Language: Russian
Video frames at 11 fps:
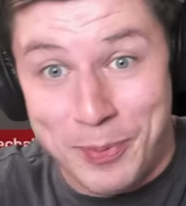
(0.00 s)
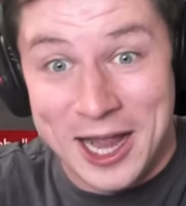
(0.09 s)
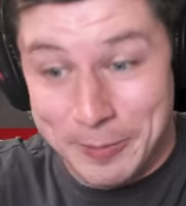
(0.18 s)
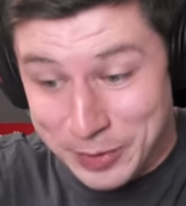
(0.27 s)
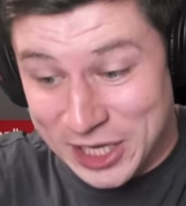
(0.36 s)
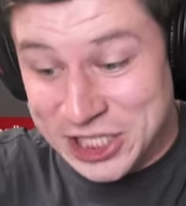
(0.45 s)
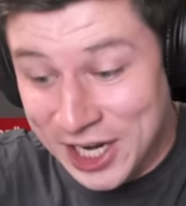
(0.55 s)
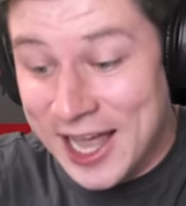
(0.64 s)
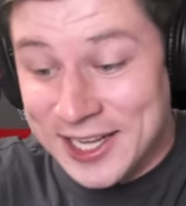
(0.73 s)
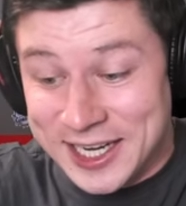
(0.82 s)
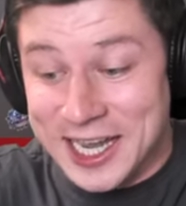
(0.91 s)
пара
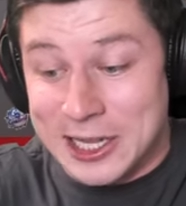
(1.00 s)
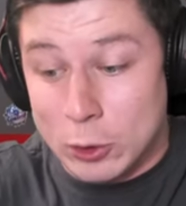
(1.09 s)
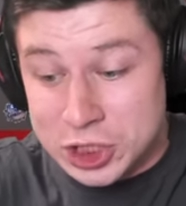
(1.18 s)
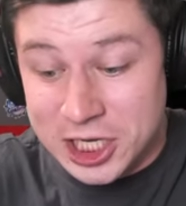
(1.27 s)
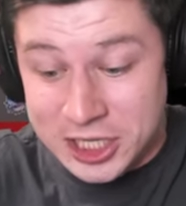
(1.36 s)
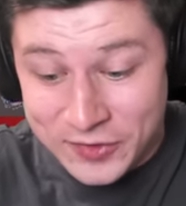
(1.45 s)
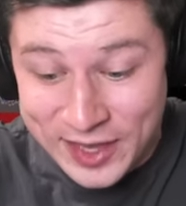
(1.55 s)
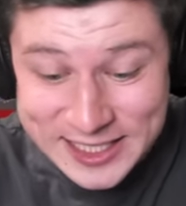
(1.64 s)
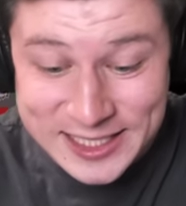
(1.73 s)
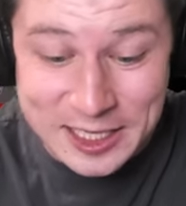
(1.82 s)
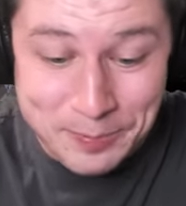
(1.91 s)
перчаток, это уже
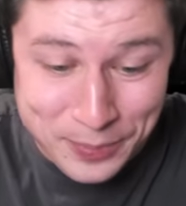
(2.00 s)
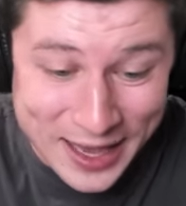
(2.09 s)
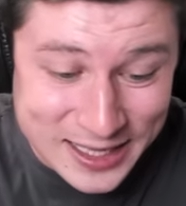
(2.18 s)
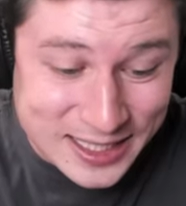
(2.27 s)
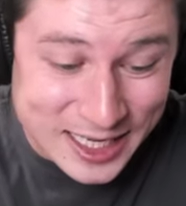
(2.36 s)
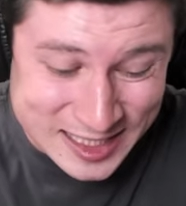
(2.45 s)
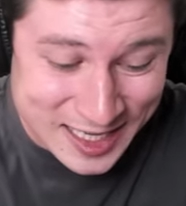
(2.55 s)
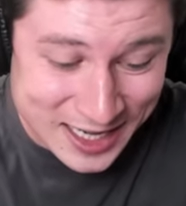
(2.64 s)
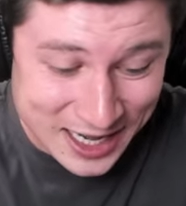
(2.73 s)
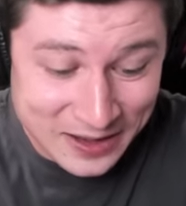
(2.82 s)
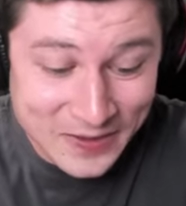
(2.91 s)
205 косарей.